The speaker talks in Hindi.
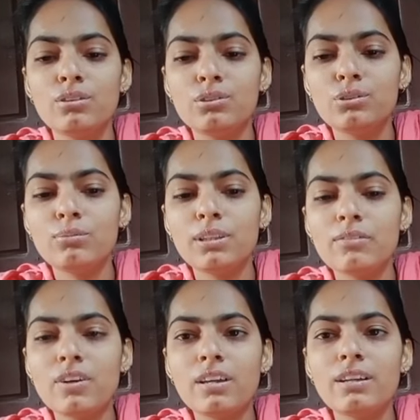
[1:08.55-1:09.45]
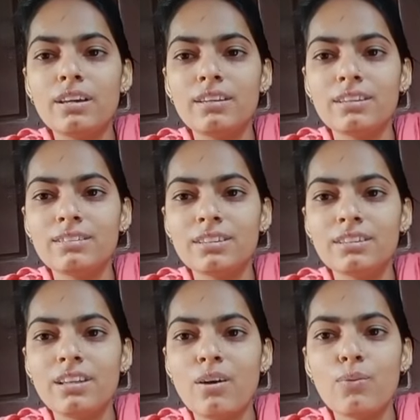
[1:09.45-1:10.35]
जो मतलब कल का
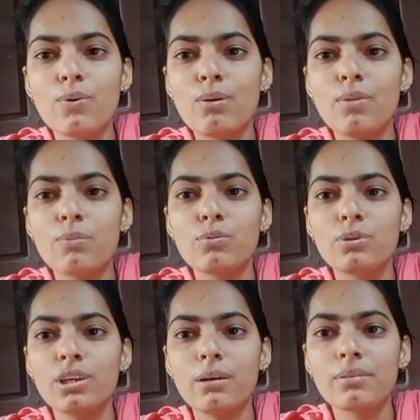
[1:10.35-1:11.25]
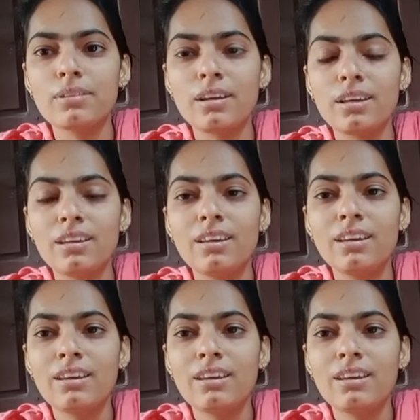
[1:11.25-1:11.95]
रिएक्शन था वो हम आपको क्या बताएं